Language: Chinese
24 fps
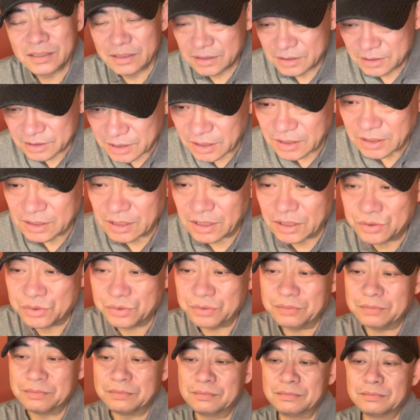正歌
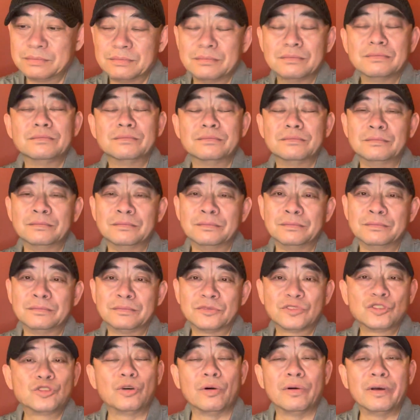剧，嗯，
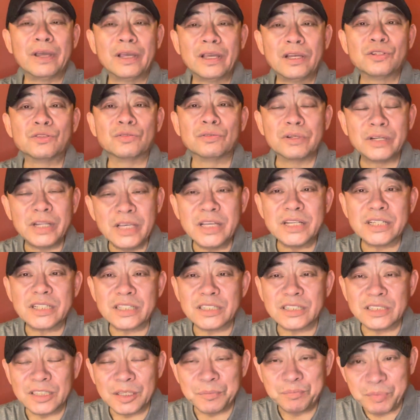作为一种历
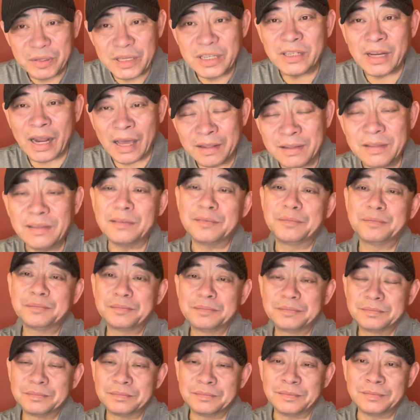史的必然，
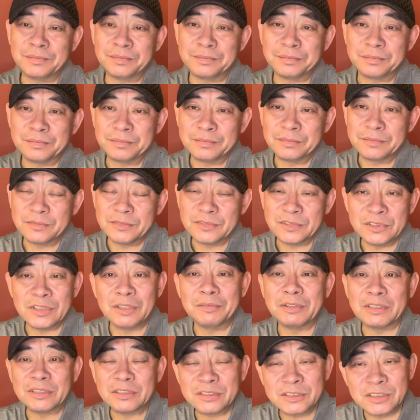嗯，那
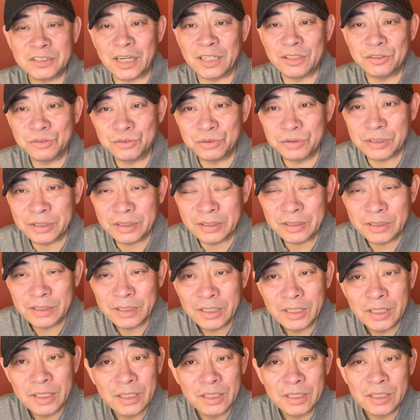么占据了
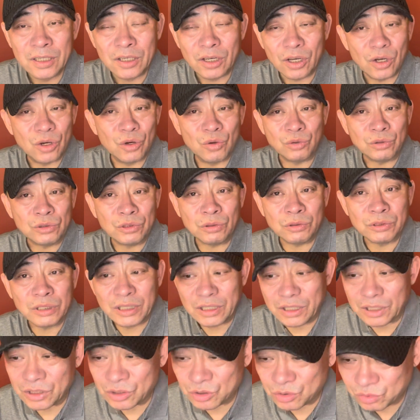欧洲的
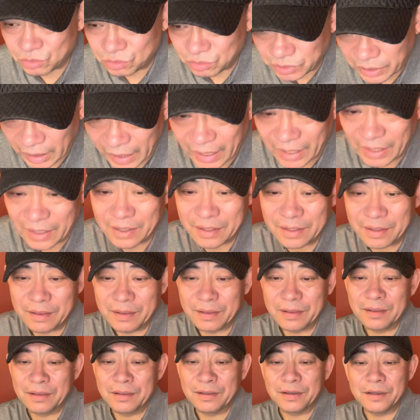艺术舞台，
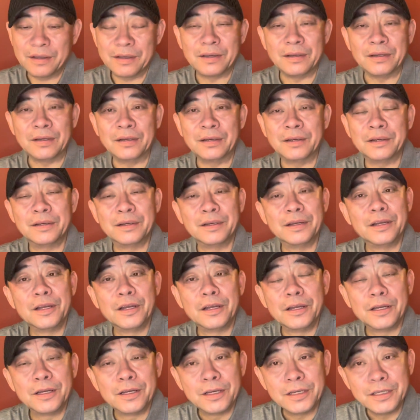啊，
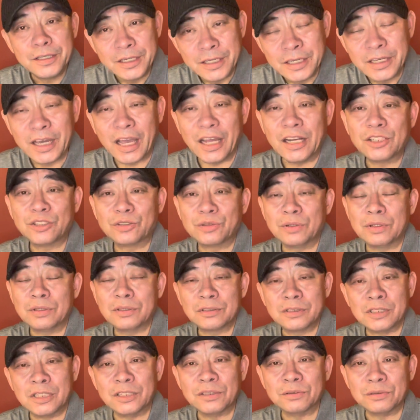应该说
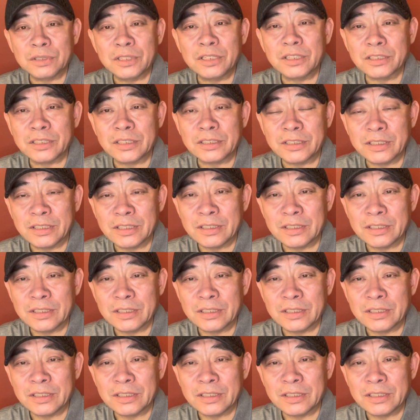格鲁克的这